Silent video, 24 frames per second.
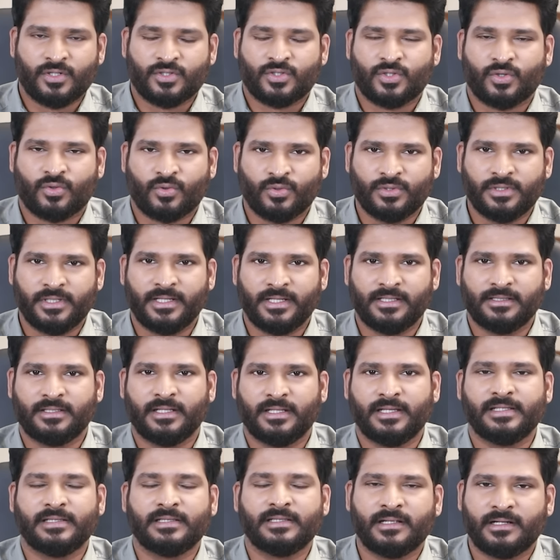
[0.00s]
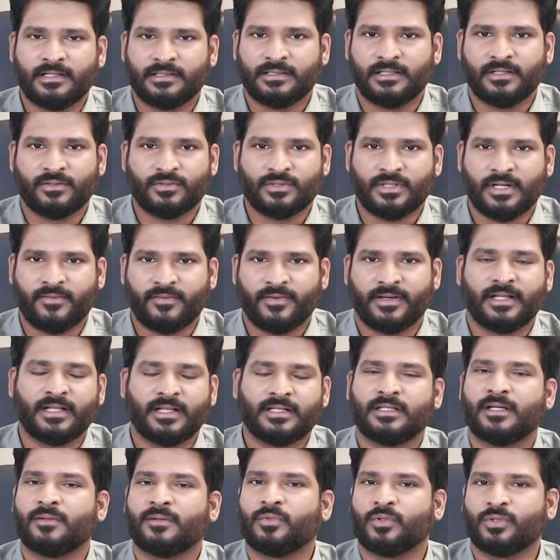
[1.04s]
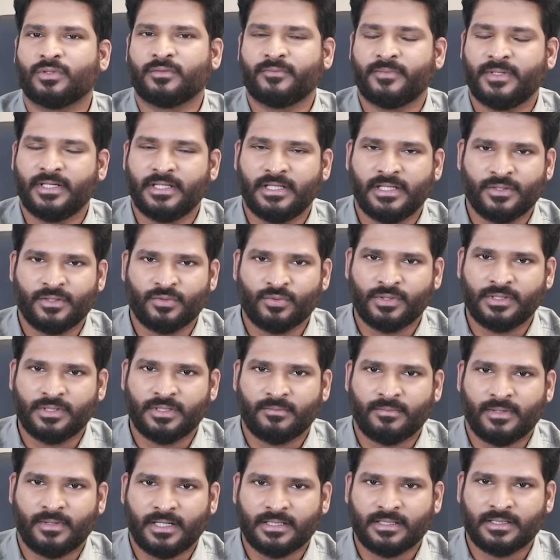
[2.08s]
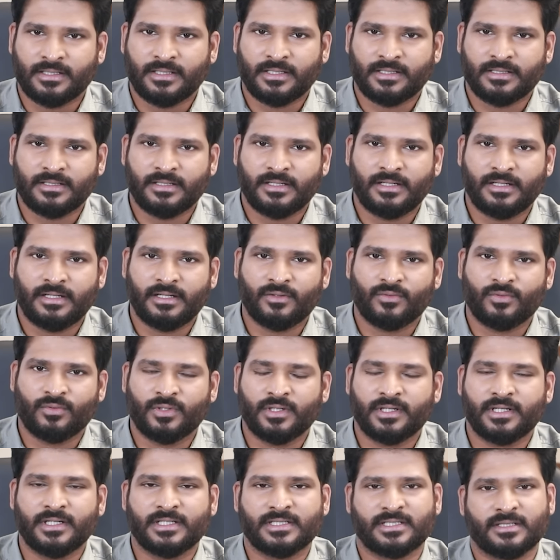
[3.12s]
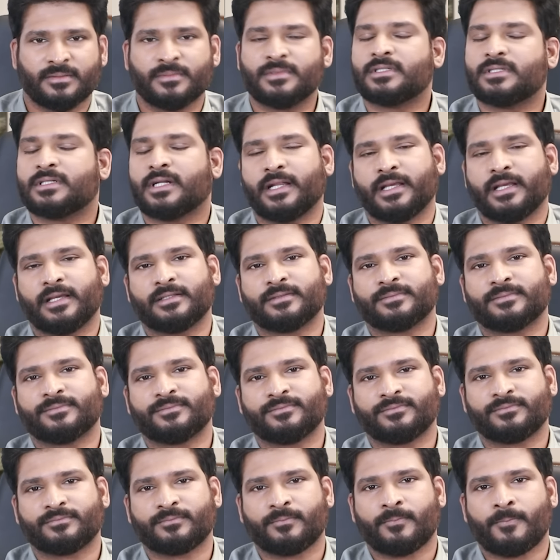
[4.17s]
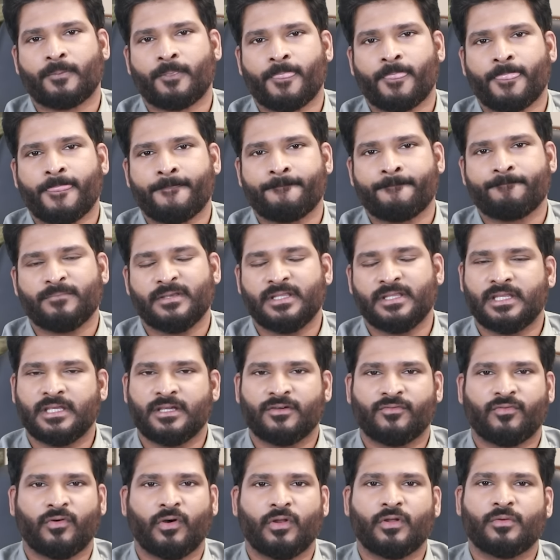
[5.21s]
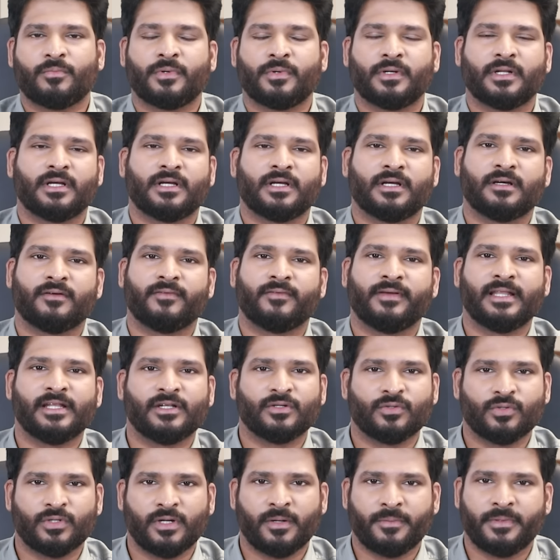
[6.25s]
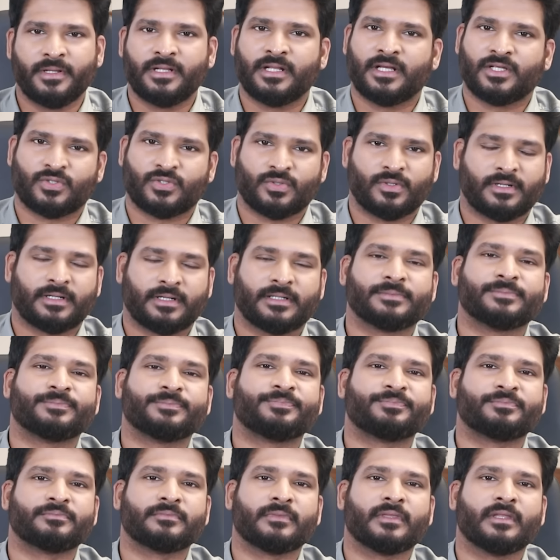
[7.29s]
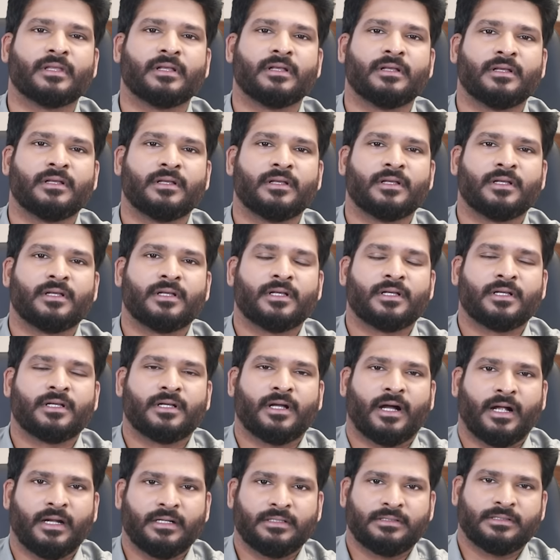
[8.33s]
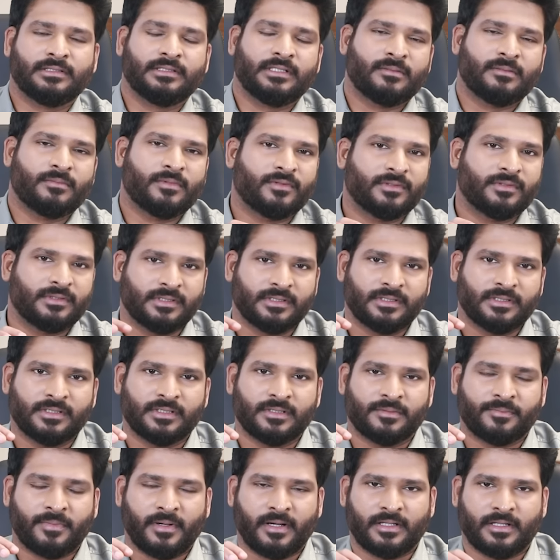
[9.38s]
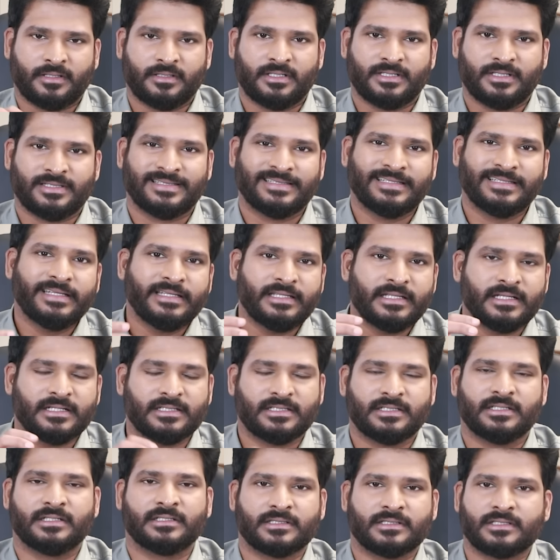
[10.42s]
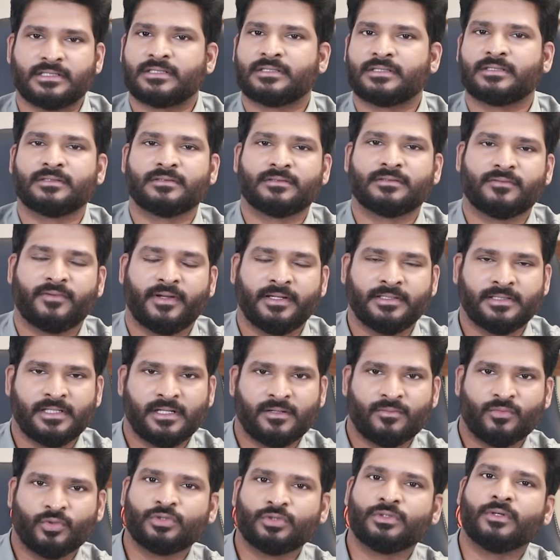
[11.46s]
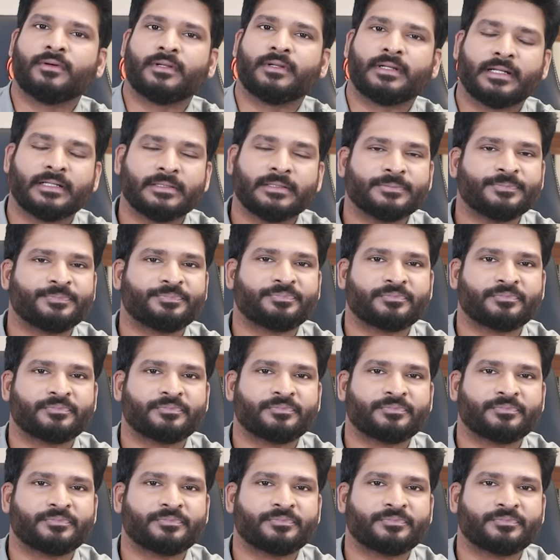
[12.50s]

ஸோ கொஞ்சம் ஹெல்ப் இந்த இடத்துல கொஞ்சம் அவேராக இருந்தால் போதும் மீதி எதுவும் இந்த மாத கிரகங்களில் உங்களுக்கு டிஸ்டர்பன்ஸ் கிடையாது இது நீங்கள் ஃபாலோ பண்ணால் வெல் அண்ட் குட் அப்படின்னு நான் சொல்கிறேன் அடுத்தது நம்ம வந்து பார்க்குறதுனா சீனியர் சிட்டிசன்ஸ் வயதில் மூத்தவர்கள்